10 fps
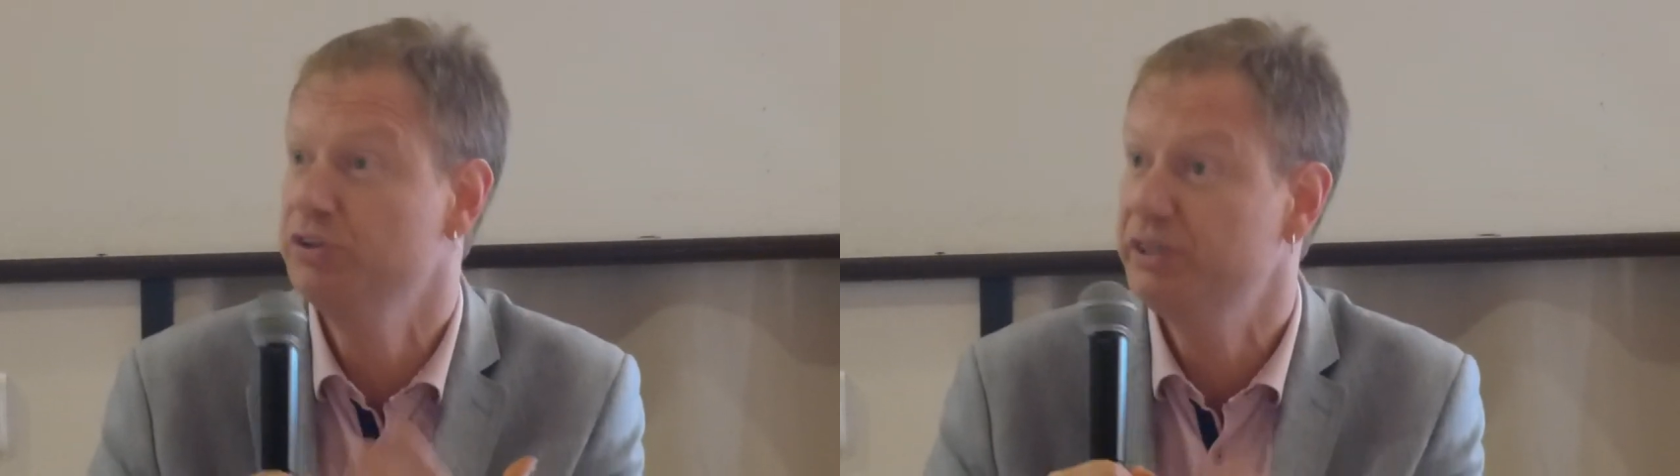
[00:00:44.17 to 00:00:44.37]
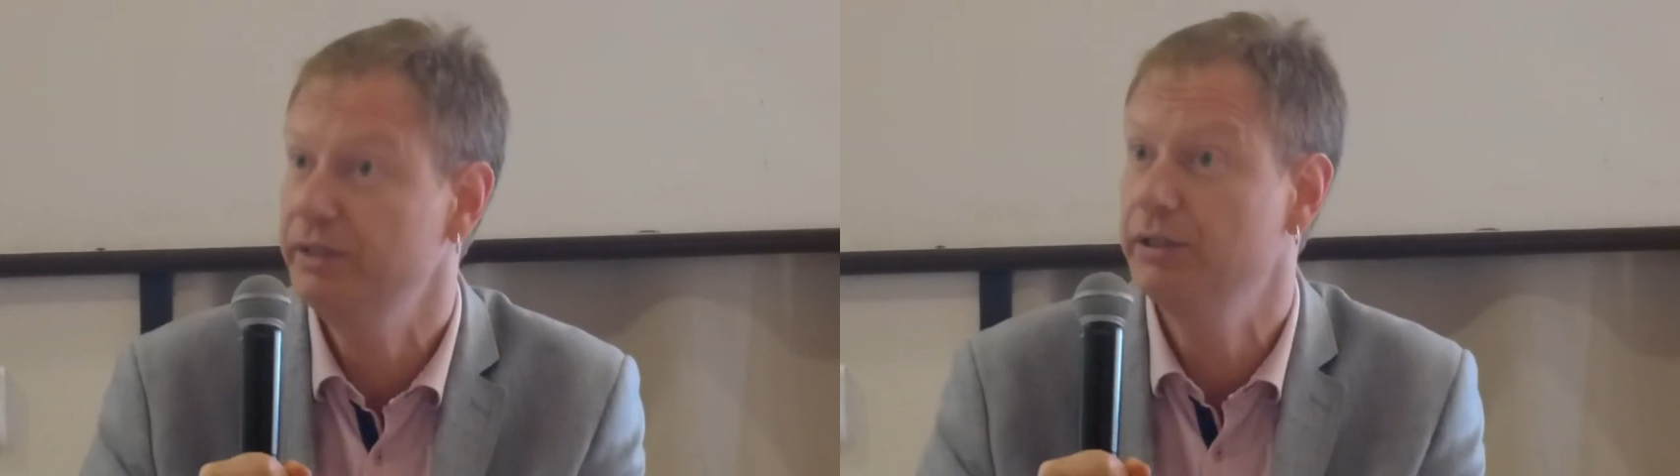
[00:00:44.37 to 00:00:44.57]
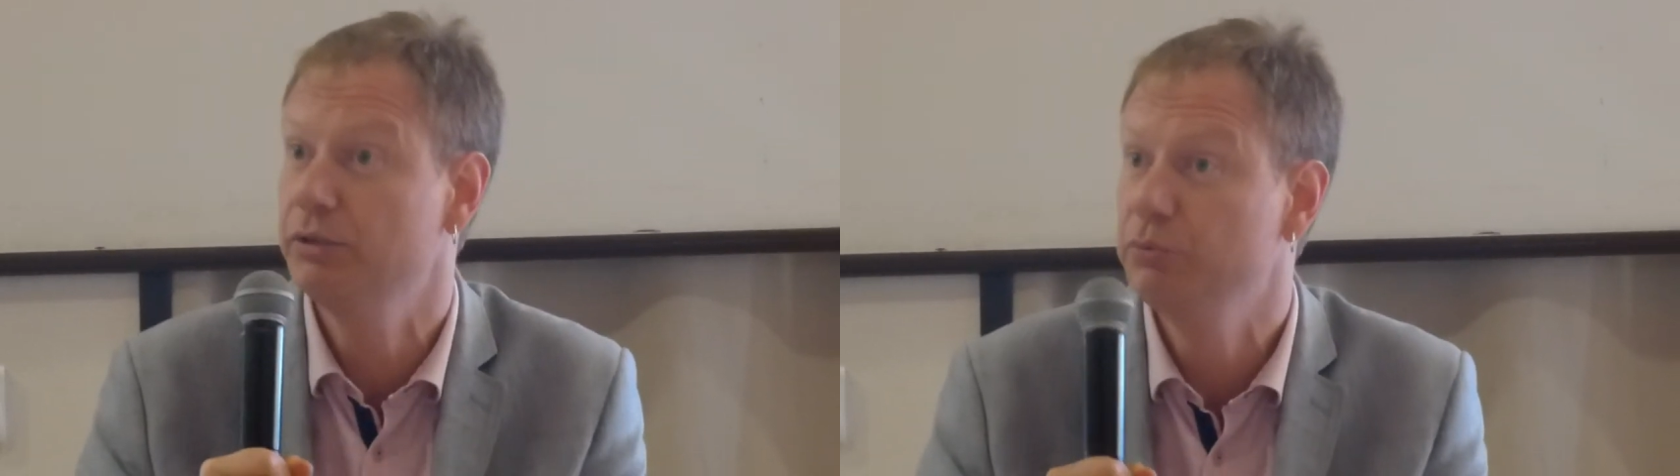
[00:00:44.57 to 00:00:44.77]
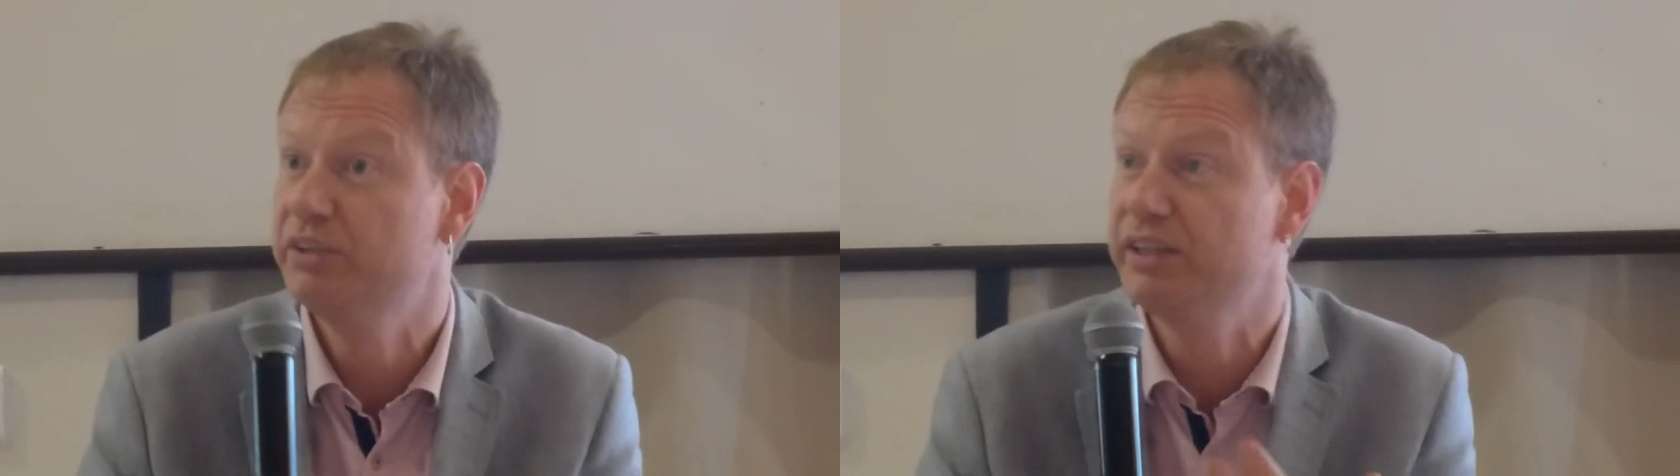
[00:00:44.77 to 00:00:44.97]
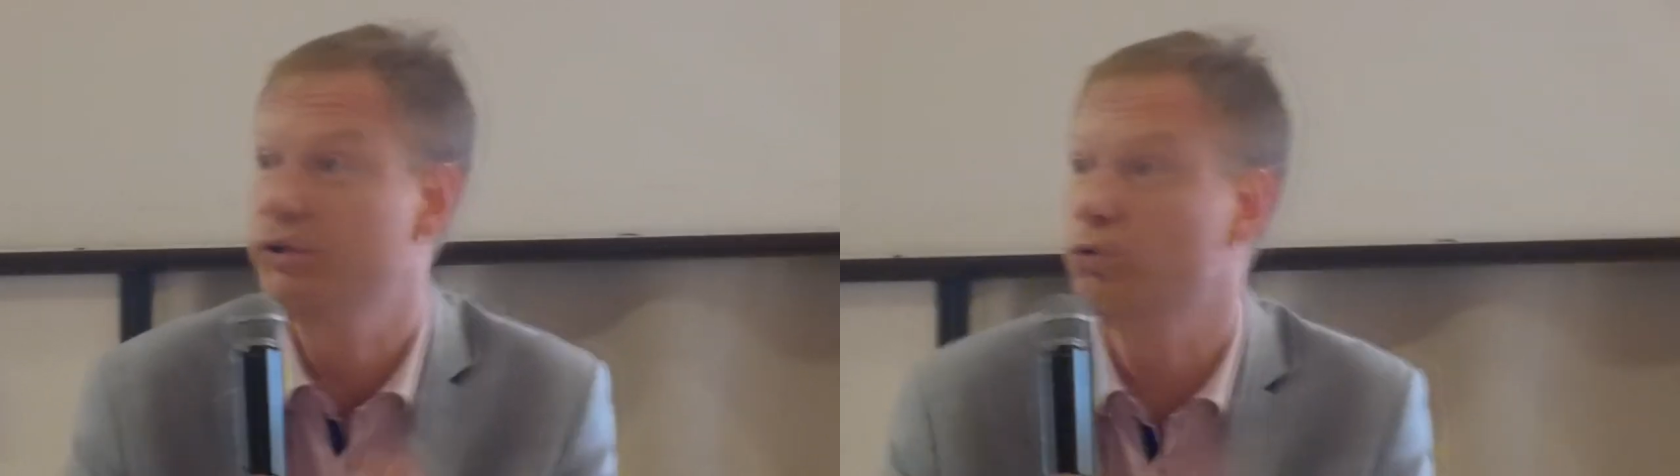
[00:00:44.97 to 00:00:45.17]
aussi à
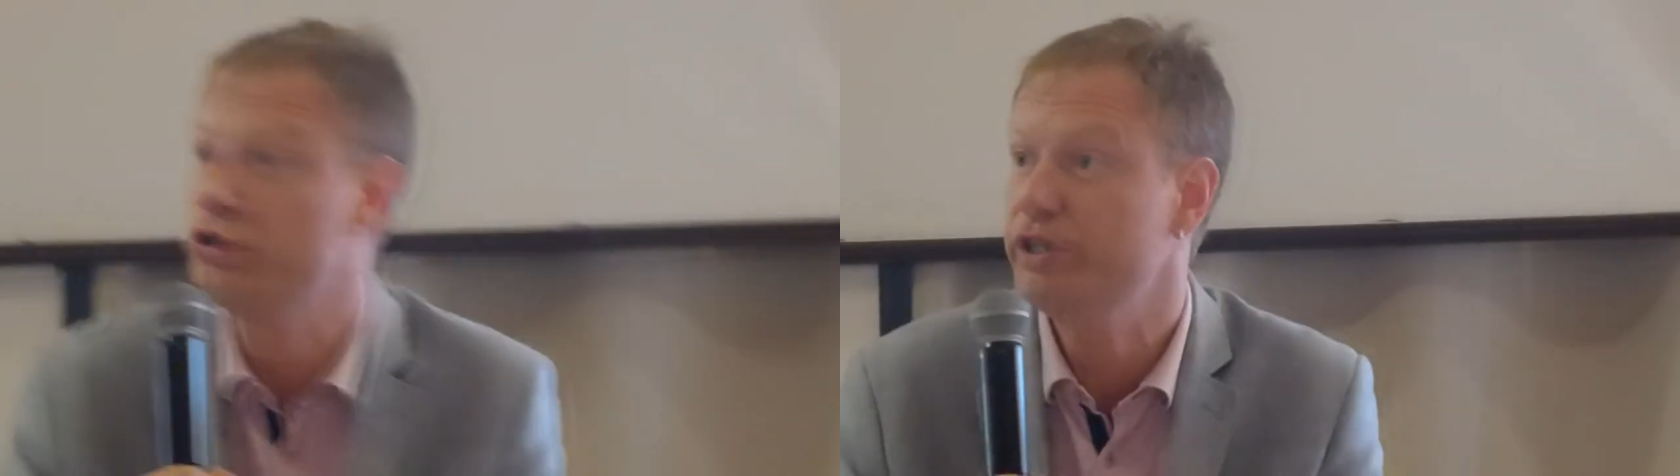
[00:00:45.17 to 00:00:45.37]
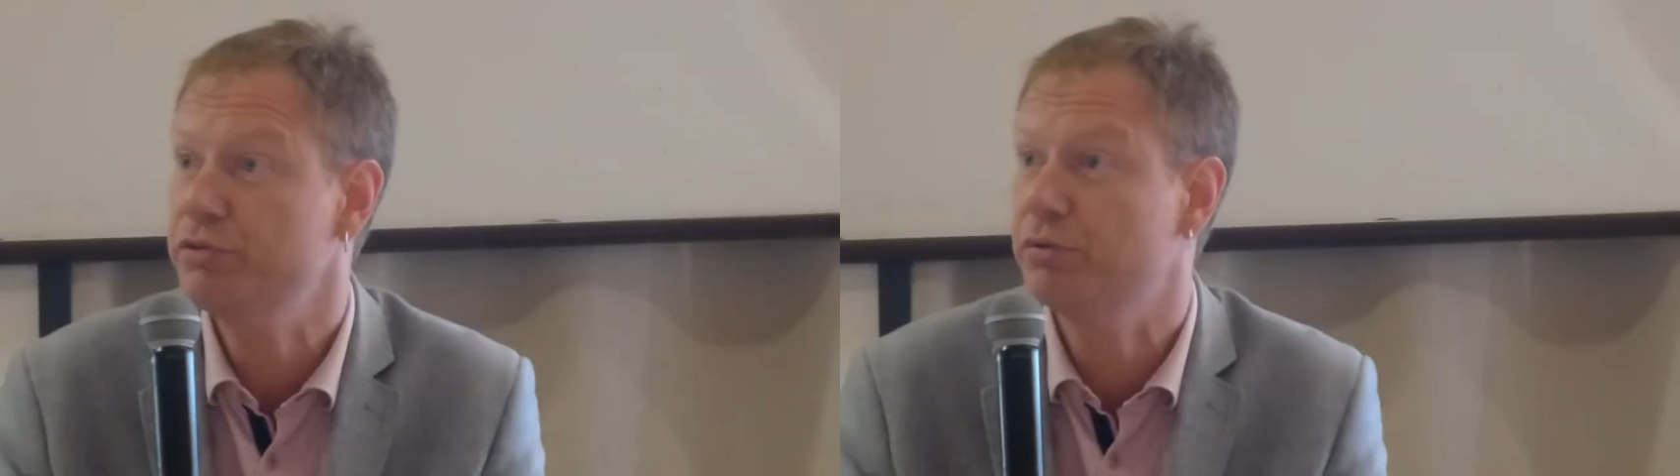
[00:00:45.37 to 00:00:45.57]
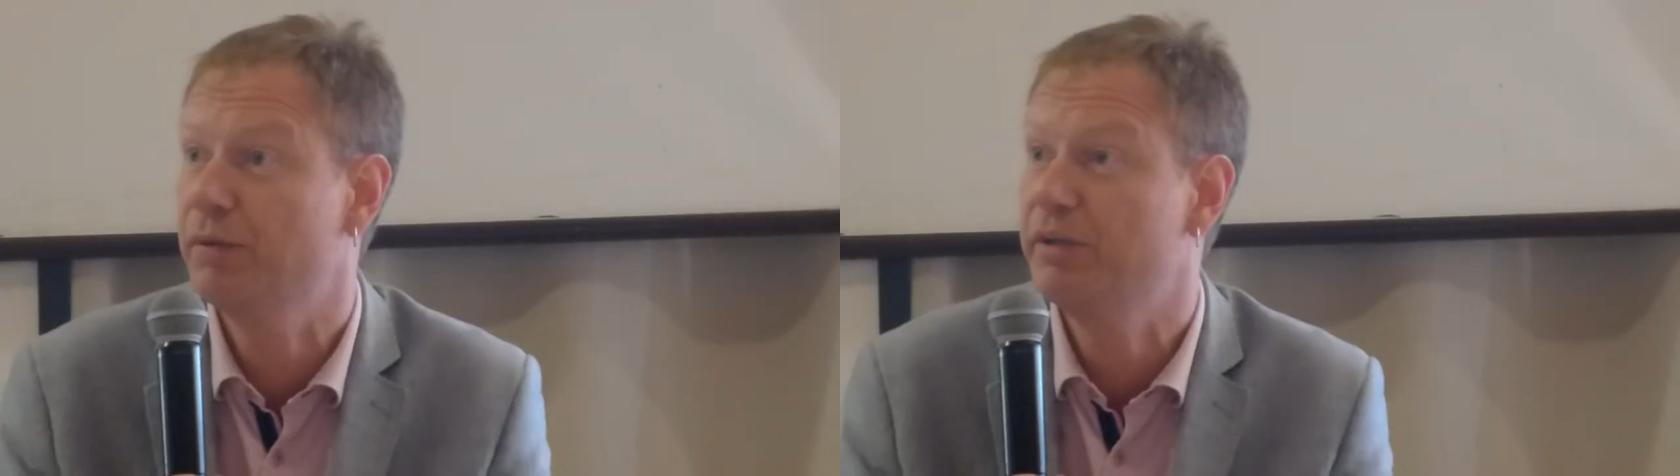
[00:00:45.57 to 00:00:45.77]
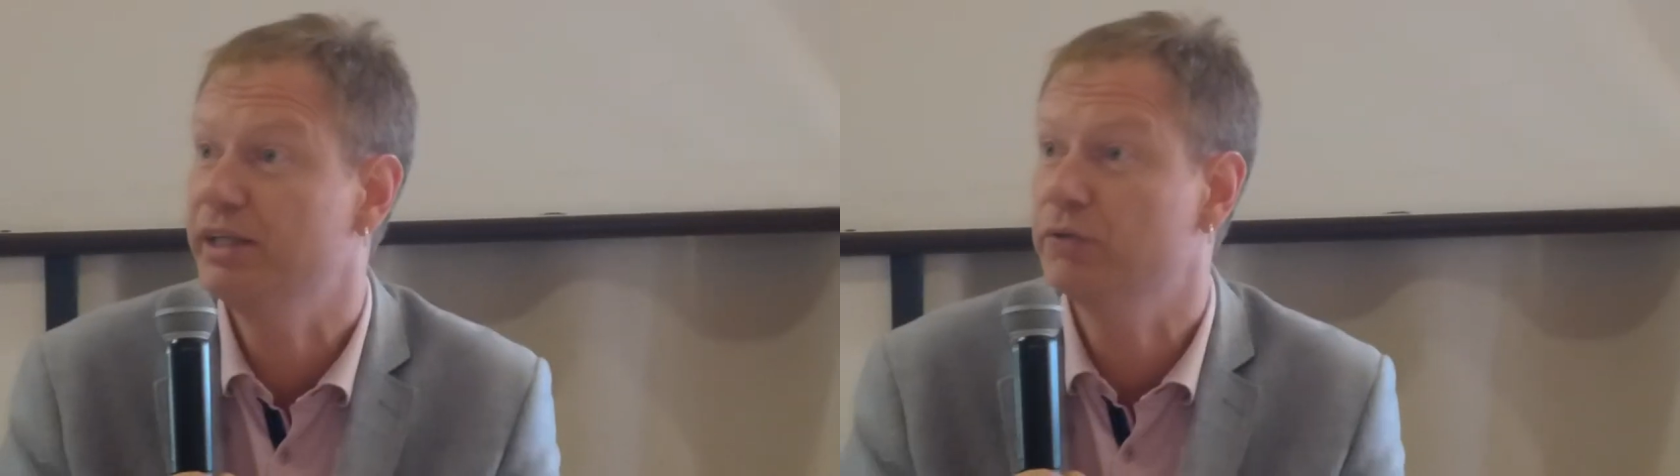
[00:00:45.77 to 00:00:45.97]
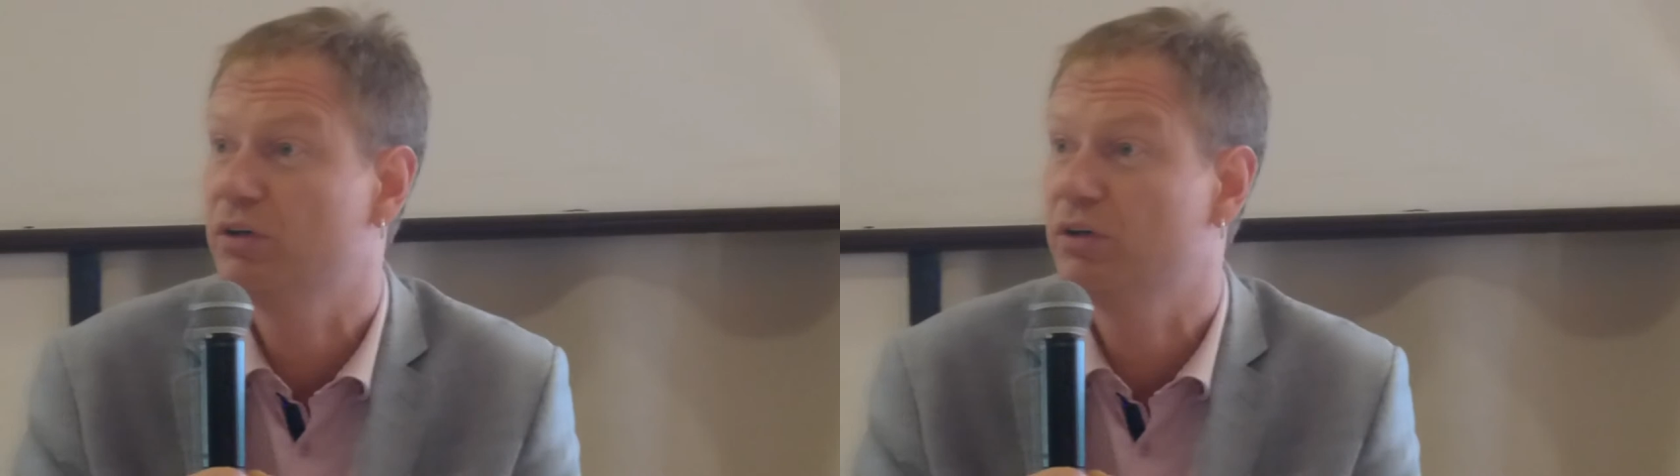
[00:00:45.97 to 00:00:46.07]
nous interroger sur la manière